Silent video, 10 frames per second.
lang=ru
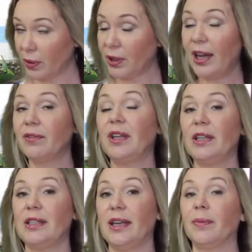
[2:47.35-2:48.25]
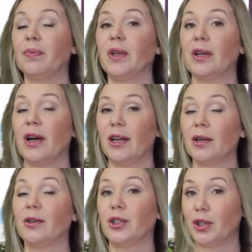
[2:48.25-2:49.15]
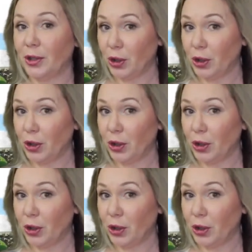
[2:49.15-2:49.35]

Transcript: Главная идея, а, о